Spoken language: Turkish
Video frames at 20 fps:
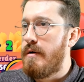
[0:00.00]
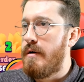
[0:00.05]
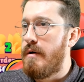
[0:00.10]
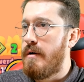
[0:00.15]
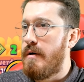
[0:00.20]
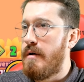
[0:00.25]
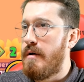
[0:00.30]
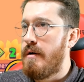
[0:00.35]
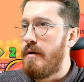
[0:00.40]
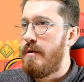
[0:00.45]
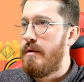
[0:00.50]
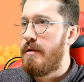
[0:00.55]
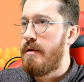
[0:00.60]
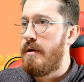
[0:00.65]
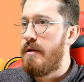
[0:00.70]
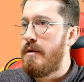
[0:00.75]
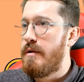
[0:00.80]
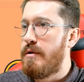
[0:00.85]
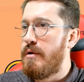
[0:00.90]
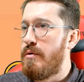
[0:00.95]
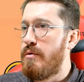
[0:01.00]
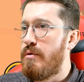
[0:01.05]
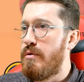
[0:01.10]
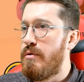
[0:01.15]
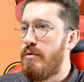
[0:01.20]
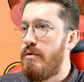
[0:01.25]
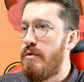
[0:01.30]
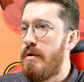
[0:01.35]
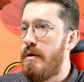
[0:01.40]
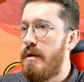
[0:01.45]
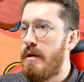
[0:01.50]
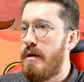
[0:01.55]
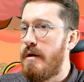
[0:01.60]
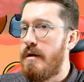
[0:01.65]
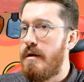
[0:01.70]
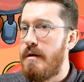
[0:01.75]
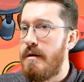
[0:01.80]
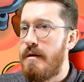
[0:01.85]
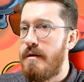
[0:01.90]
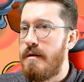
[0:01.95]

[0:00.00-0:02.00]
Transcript: Aa internete ne oluyor ya?